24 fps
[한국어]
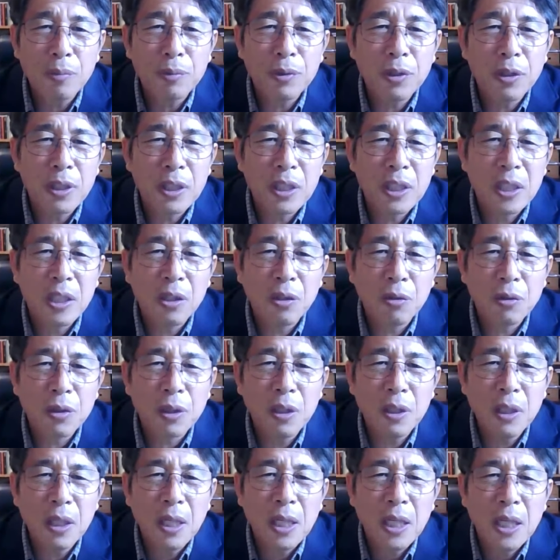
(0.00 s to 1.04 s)
일부는
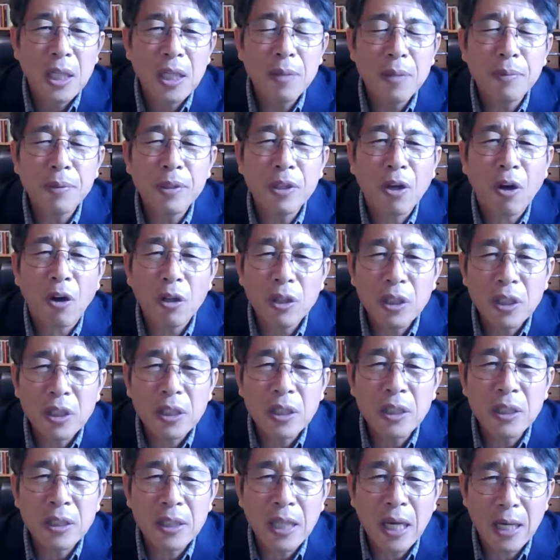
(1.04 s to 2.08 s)
흰옷을 입을
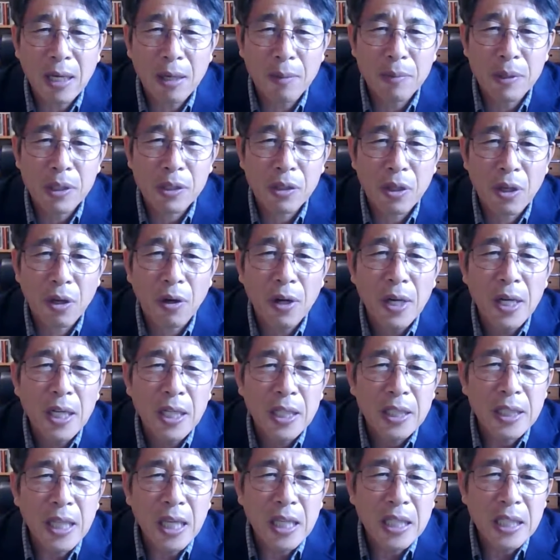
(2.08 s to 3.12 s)
거신 사람이
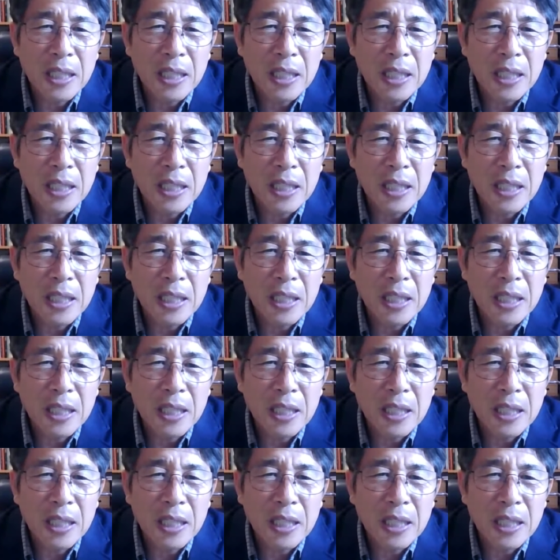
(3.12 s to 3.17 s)
있어요.